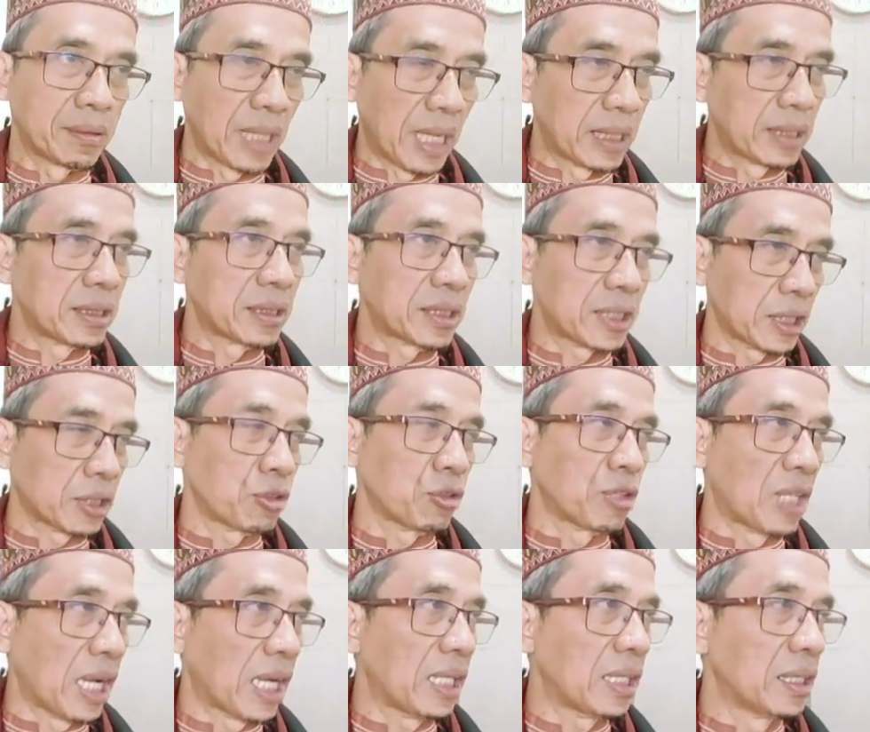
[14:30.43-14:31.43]
dan
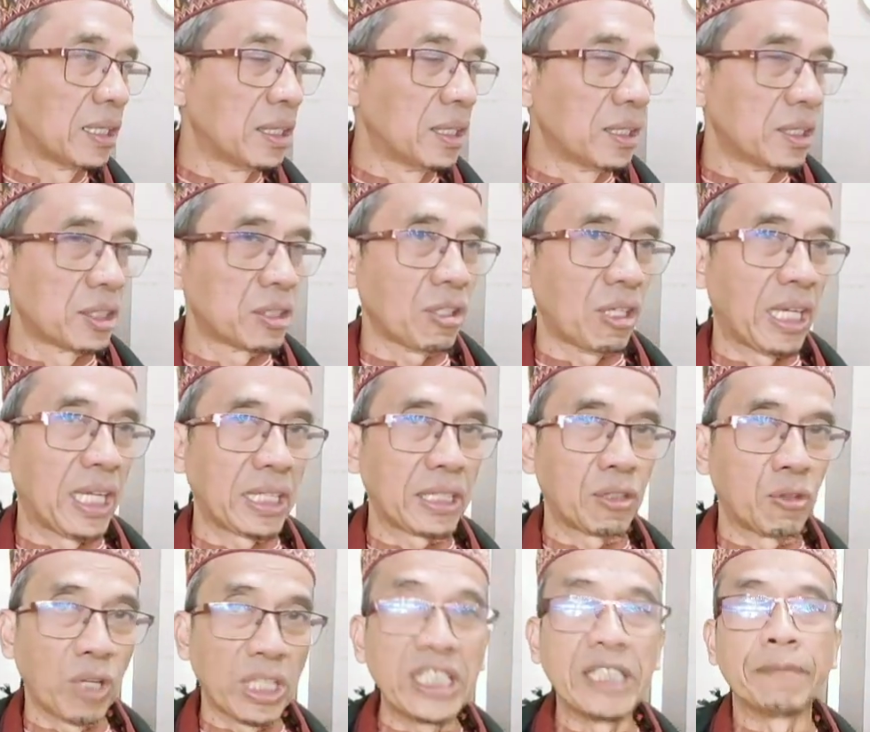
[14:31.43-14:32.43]
sesudah
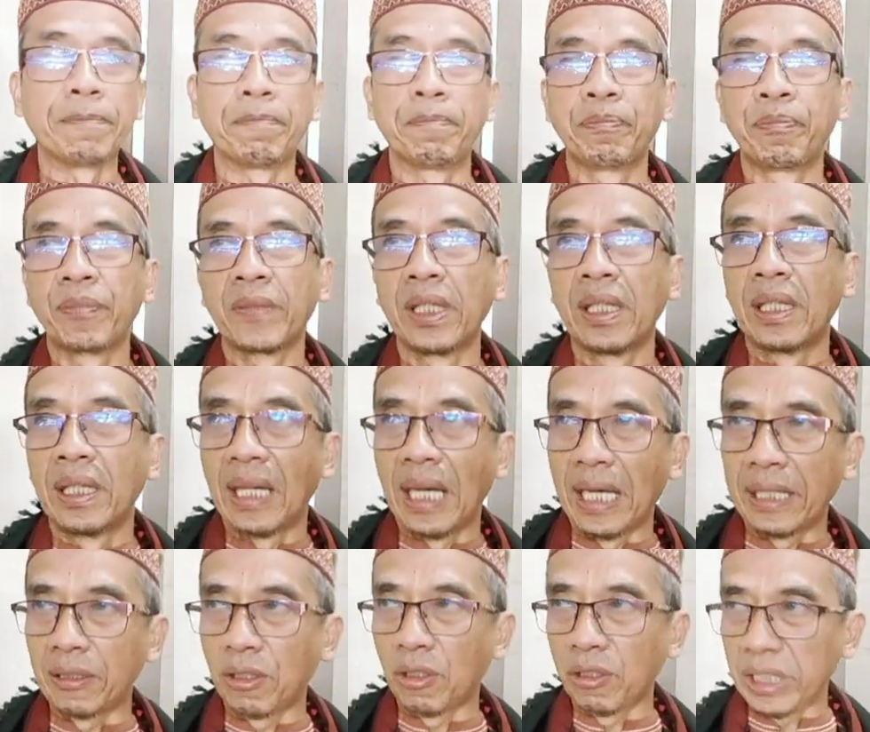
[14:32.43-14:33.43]
sholat wajib
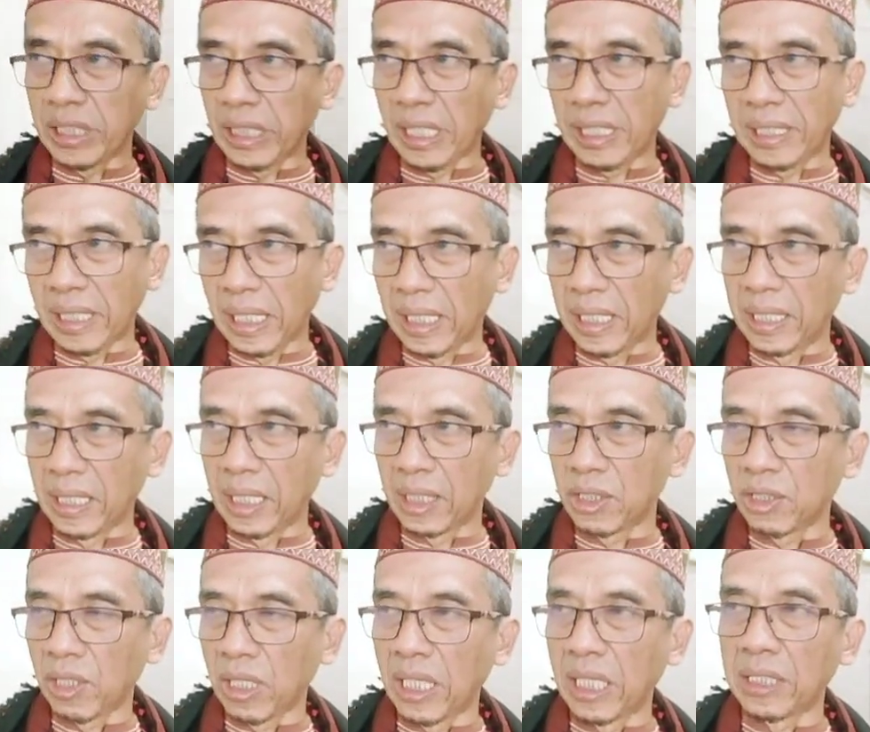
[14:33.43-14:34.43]
atau kita kenal
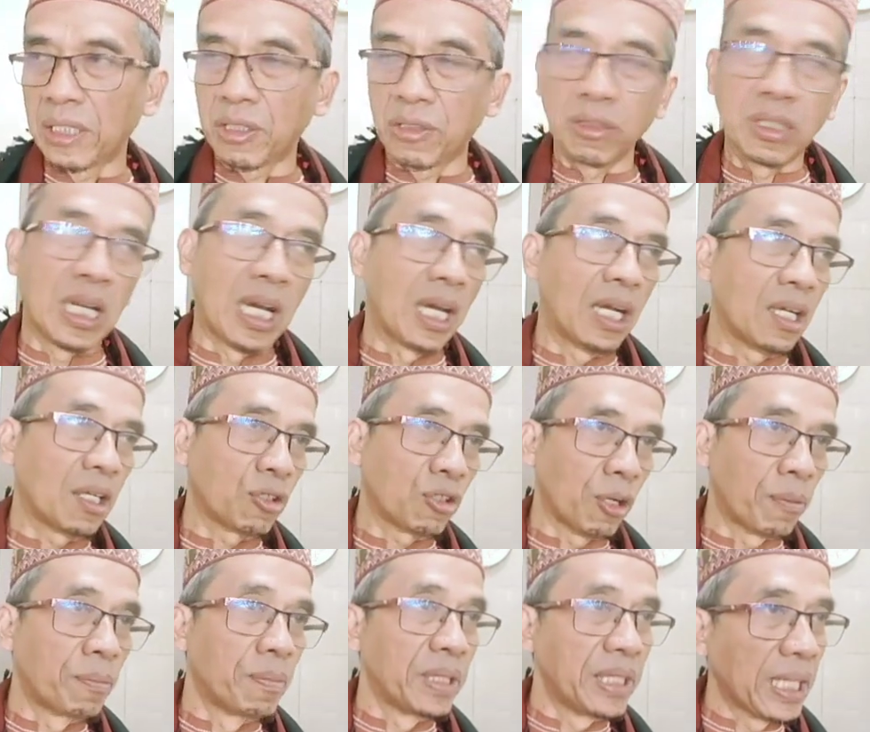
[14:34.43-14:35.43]
dengan sholat sunnah
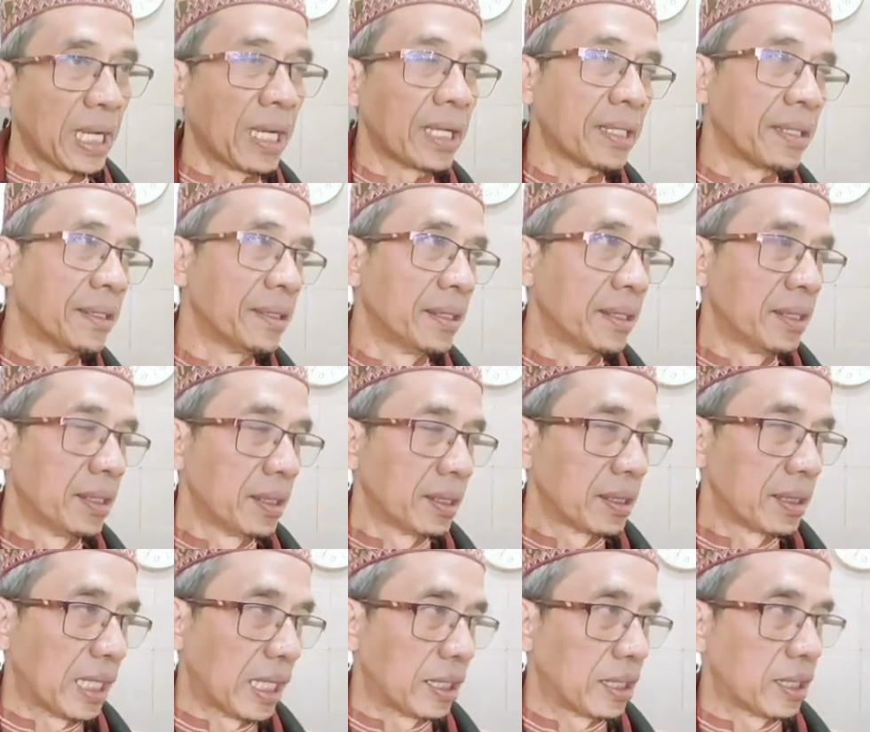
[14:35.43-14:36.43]
qobliyah
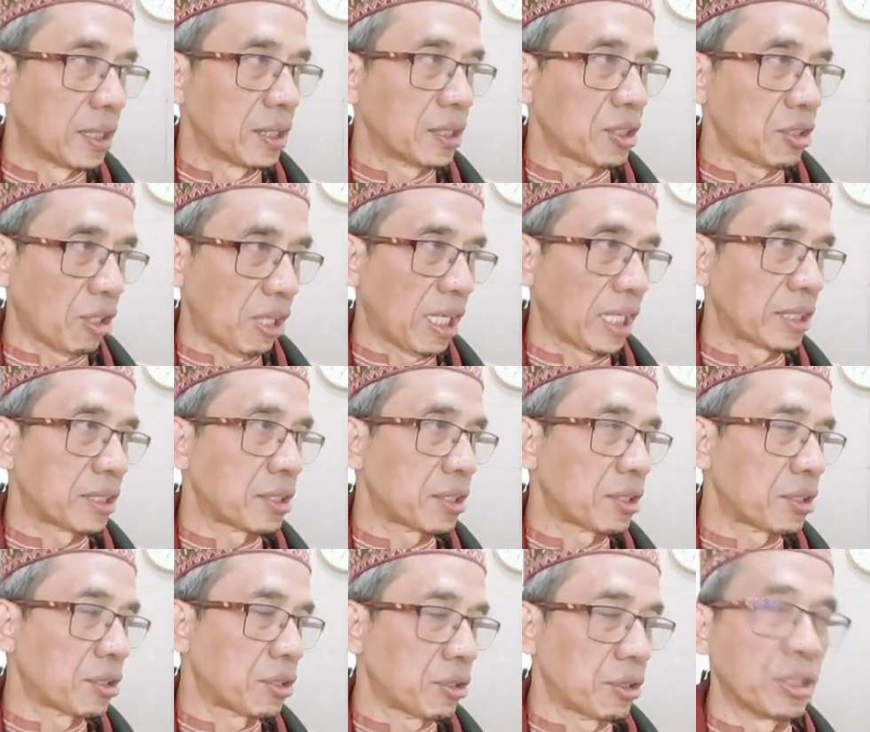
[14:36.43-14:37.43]
dan sholat
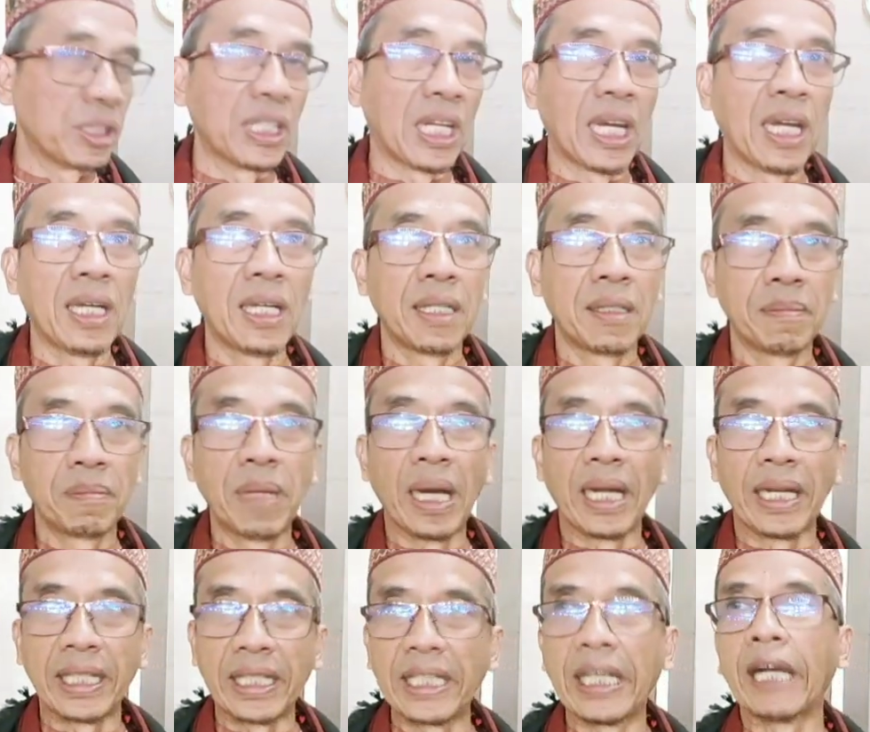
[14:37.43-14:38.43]
sunnah
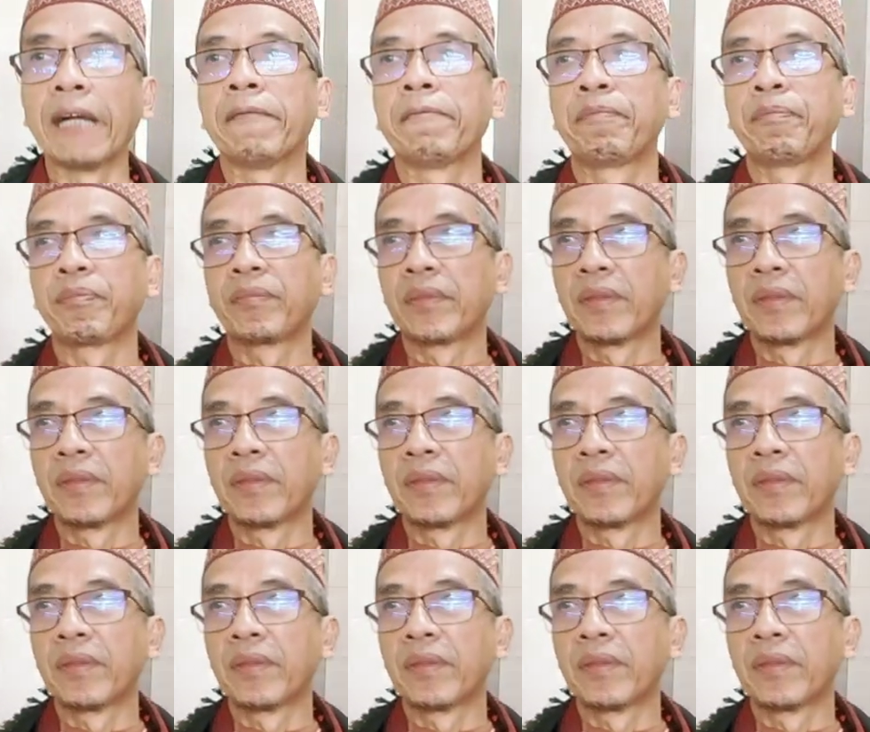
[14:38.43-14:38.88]
ba'diyah.